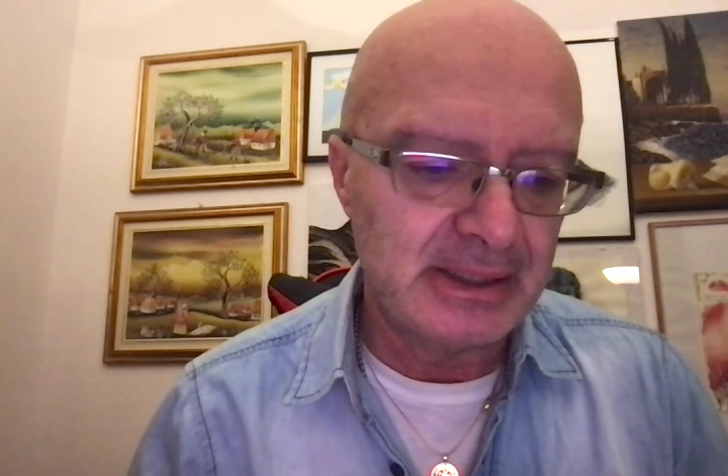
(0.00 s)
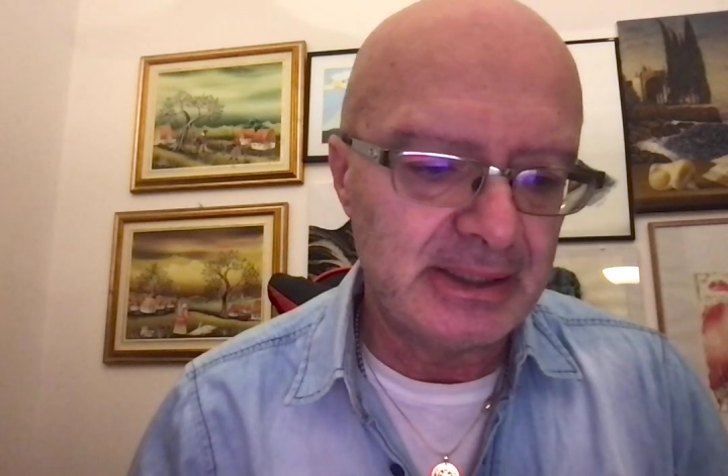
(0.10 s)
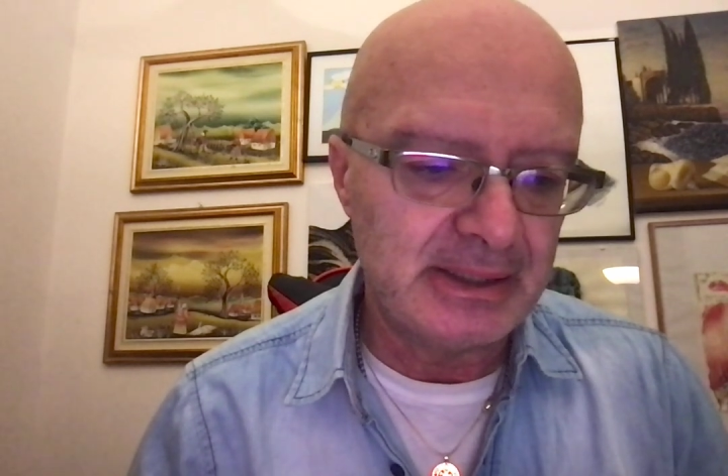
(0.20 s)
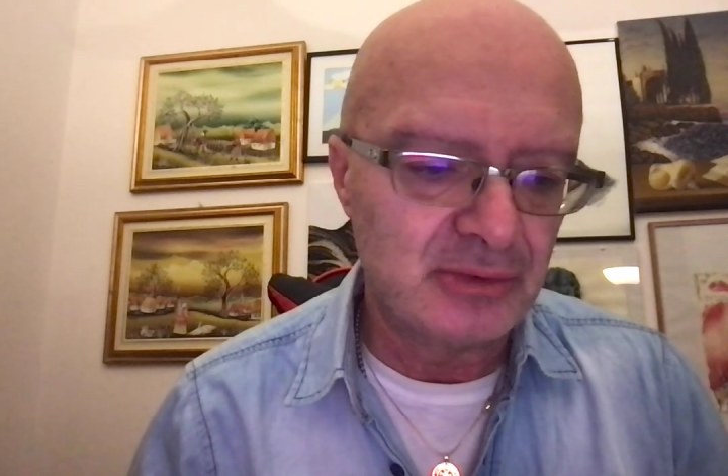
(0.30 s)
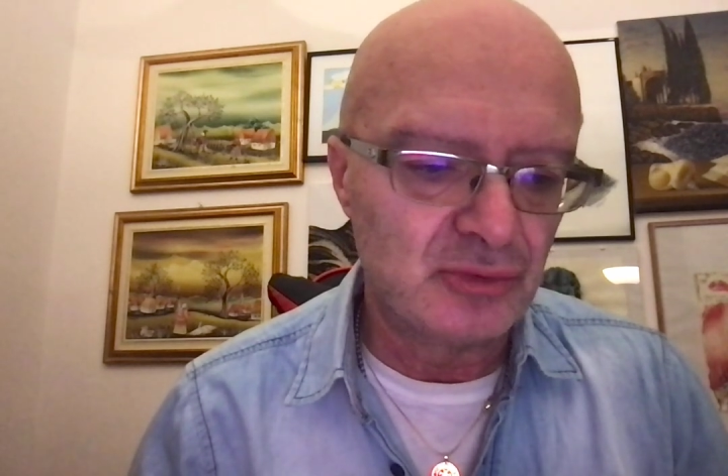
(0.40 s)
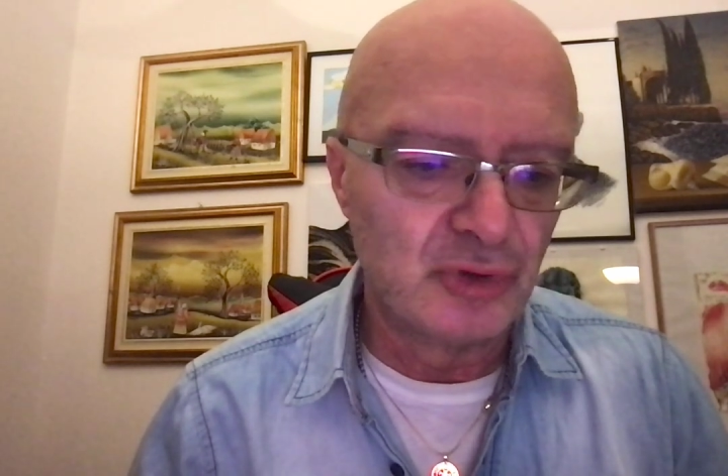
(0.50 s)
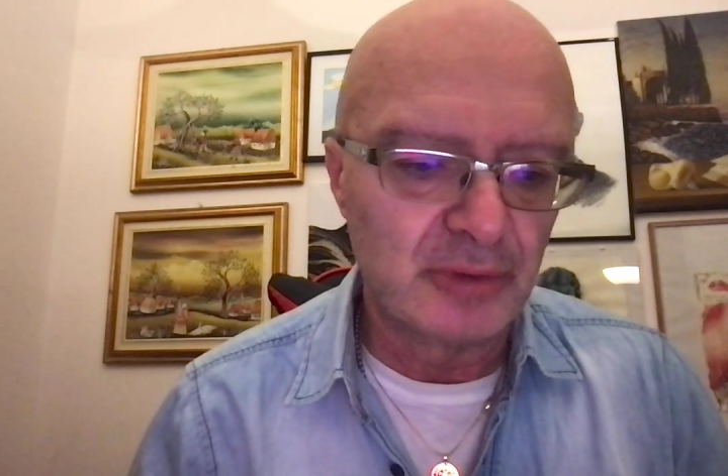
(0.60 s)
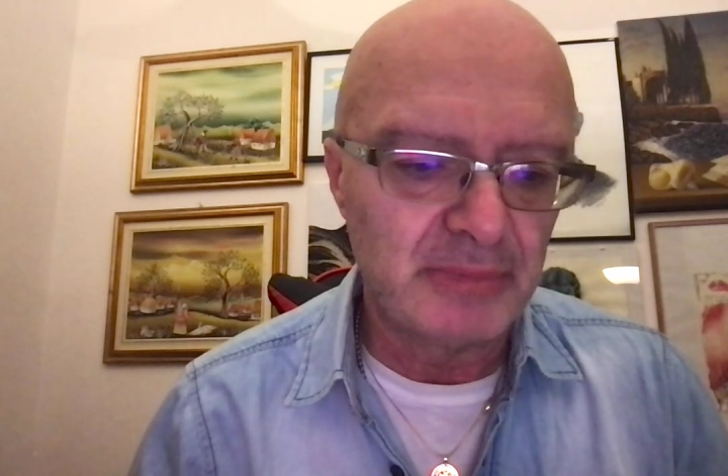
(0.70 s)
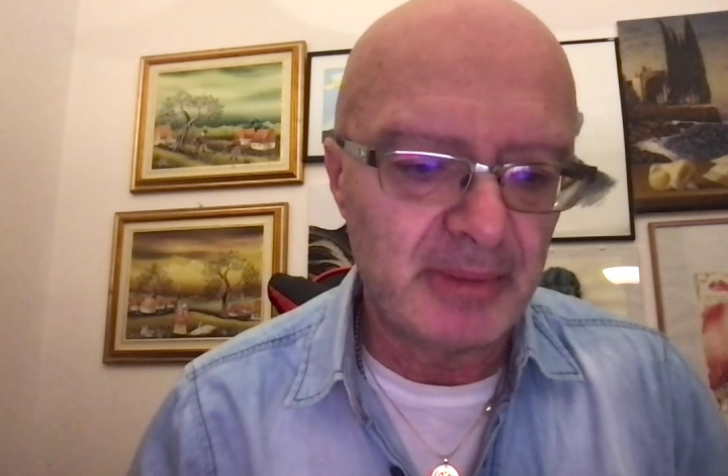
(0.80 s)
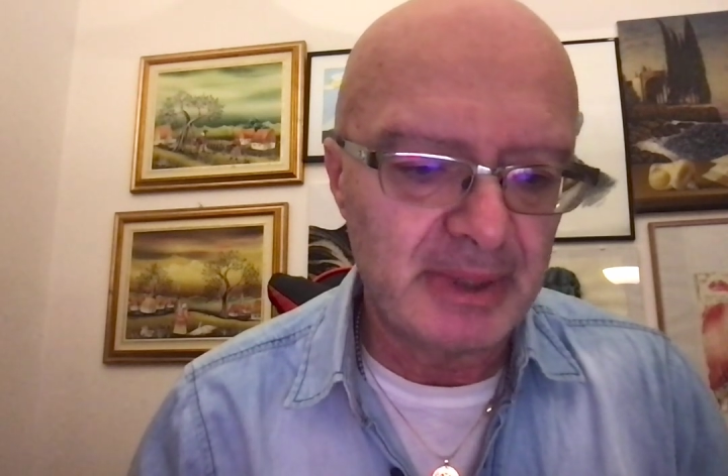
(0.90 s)
i
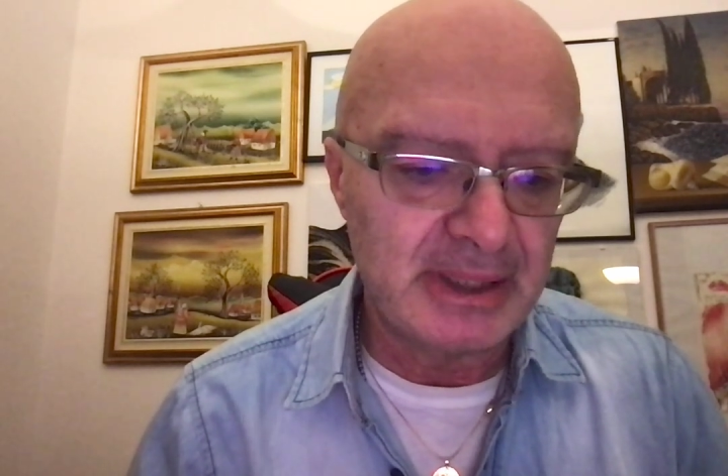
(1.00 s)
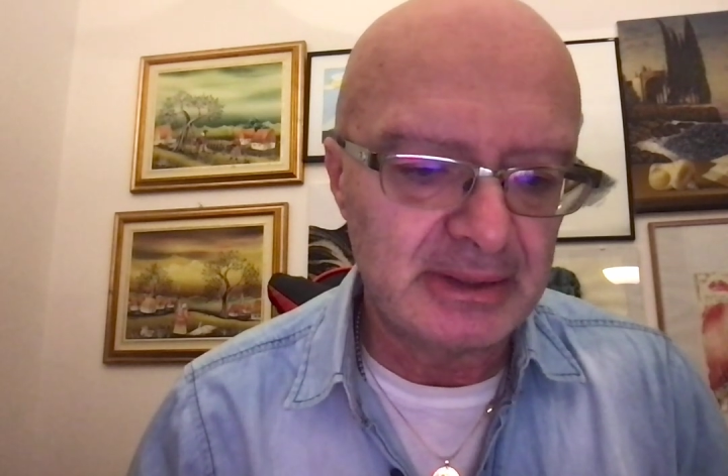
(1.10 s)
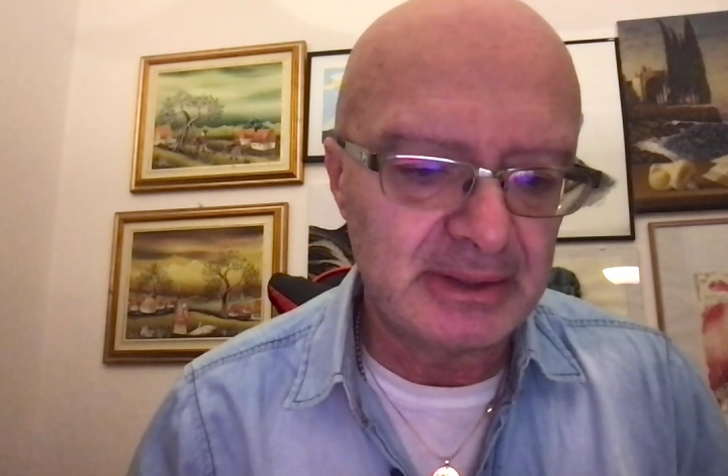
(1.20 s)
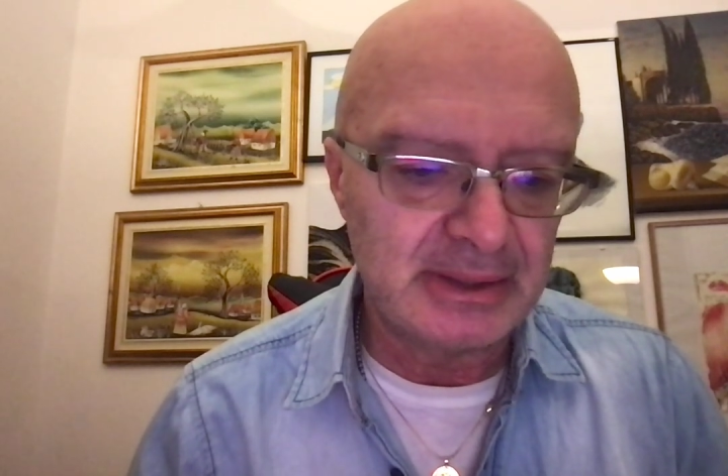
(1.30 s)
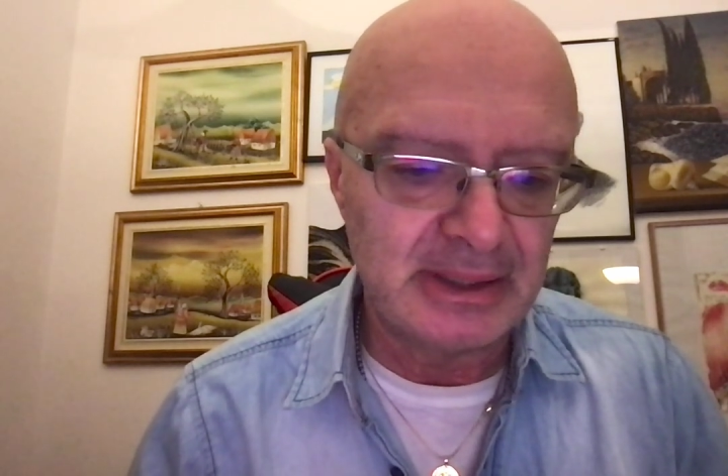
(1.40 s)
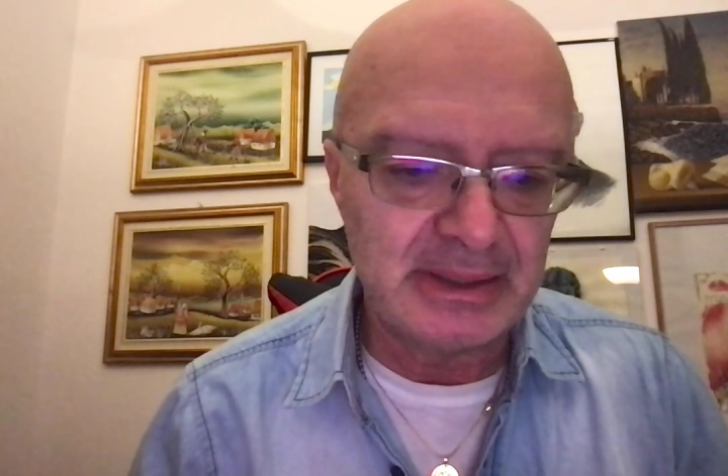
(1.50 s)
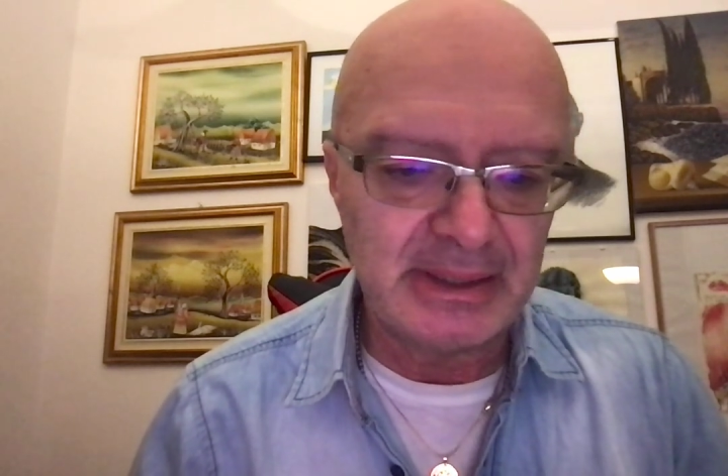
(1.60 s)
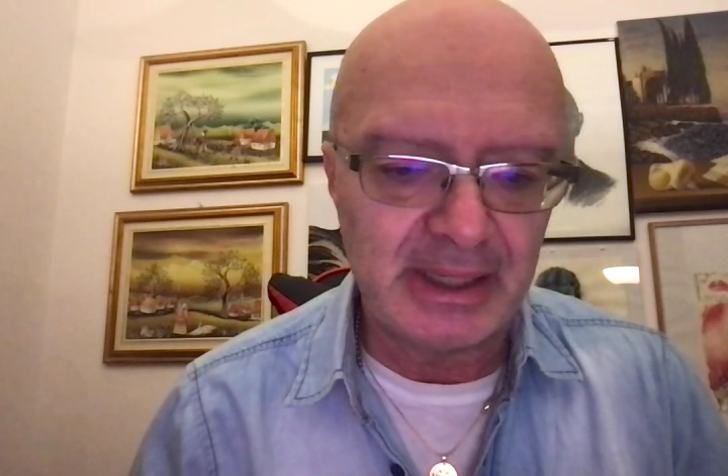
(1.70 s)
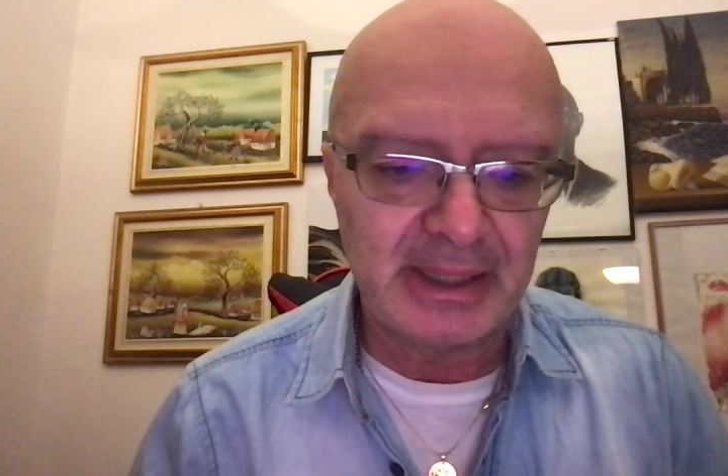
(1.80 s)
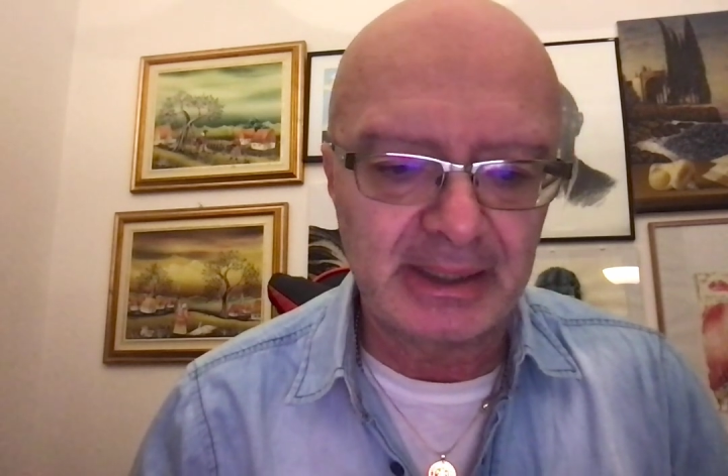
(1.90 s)
turbamenti
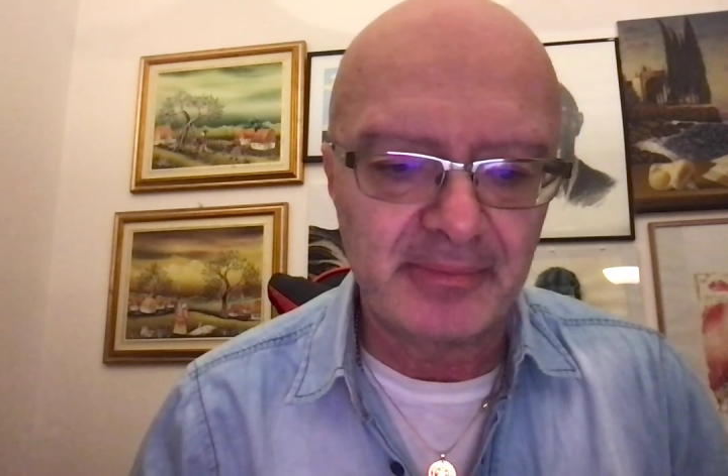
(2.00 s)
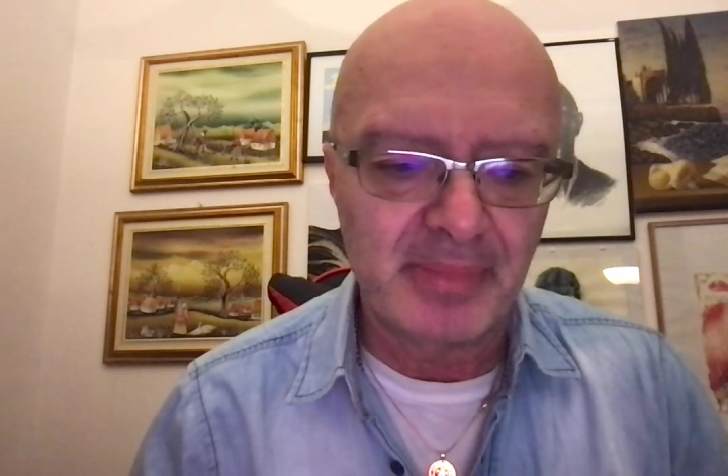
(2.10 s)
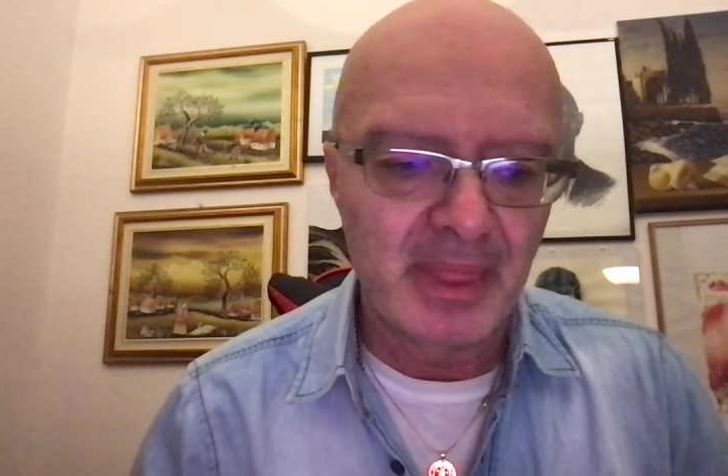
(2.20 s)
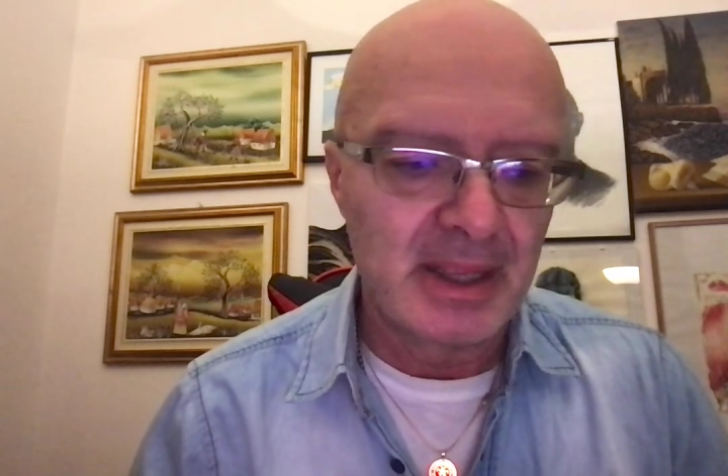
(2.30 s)
degli ieri.